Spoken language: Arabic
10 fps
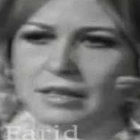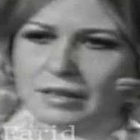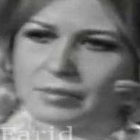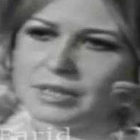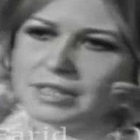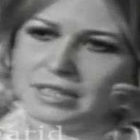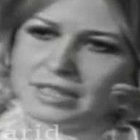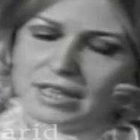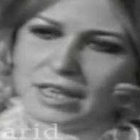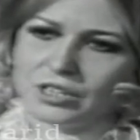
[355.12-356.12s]
طب انت
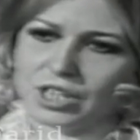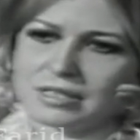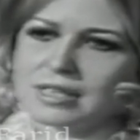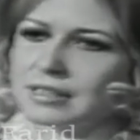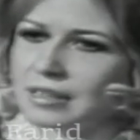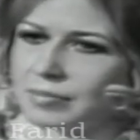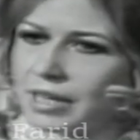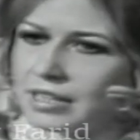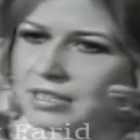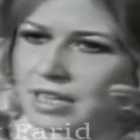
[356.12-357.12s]
الشخصيات اللي
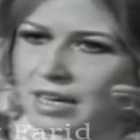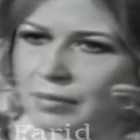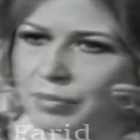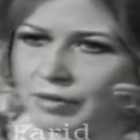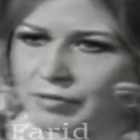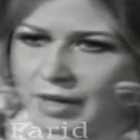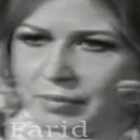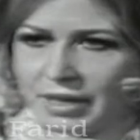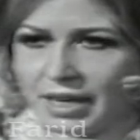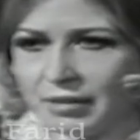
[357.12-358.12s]
بتاخديها
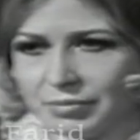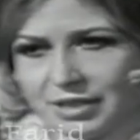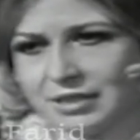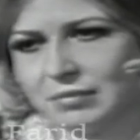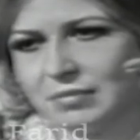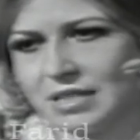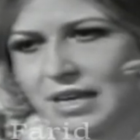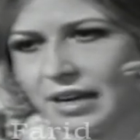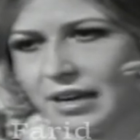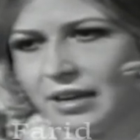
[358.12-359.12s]
بافلامك هل بتعتمدي
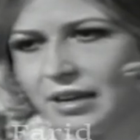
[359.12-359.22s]
على